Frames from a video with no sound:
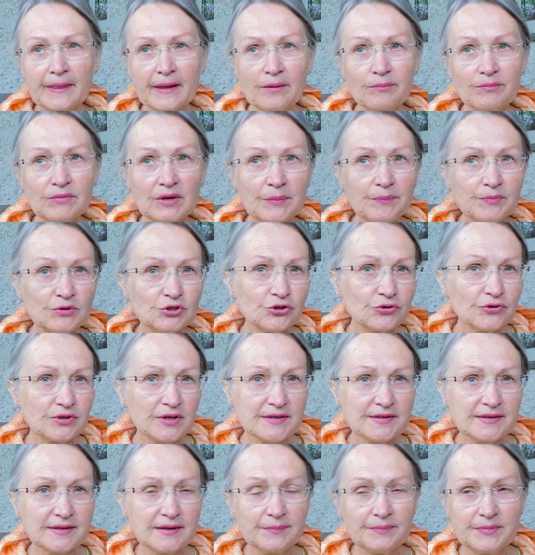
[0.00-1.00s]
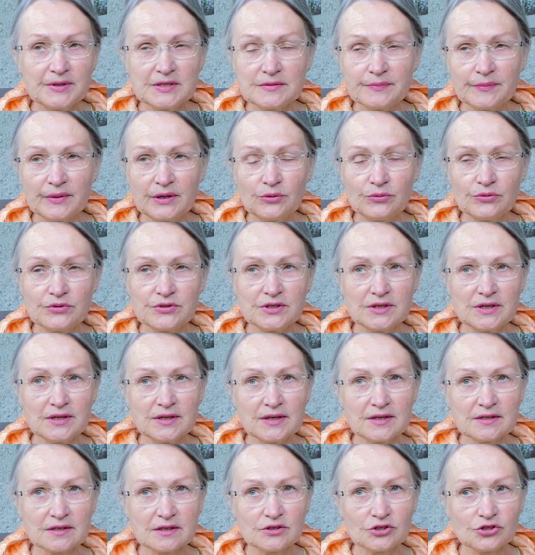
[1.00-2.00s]
Мне пишут разные письма люди, и
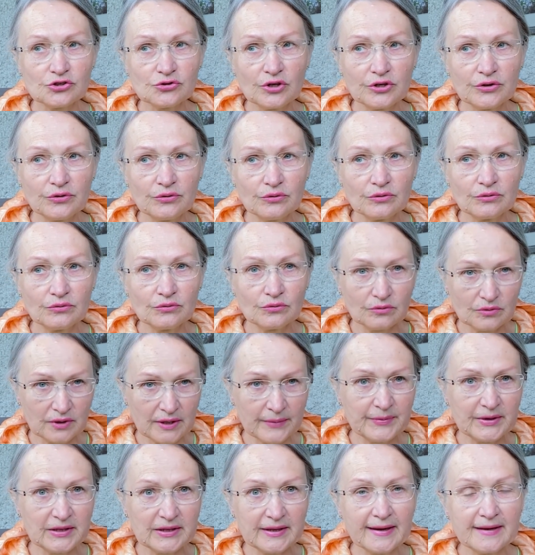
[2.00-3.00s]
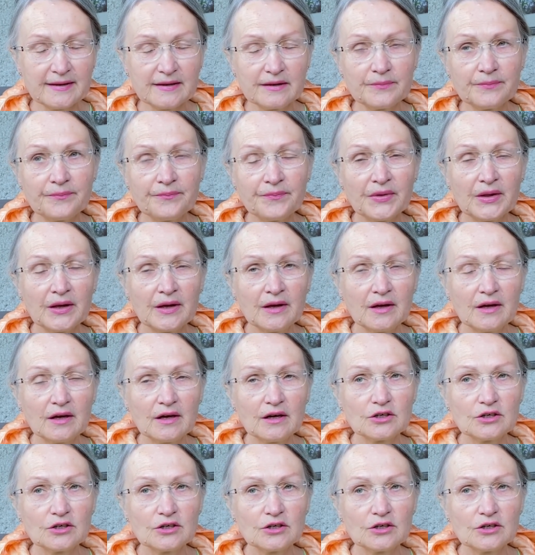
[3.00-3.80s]
я скажу одно, ну, комментарий, а,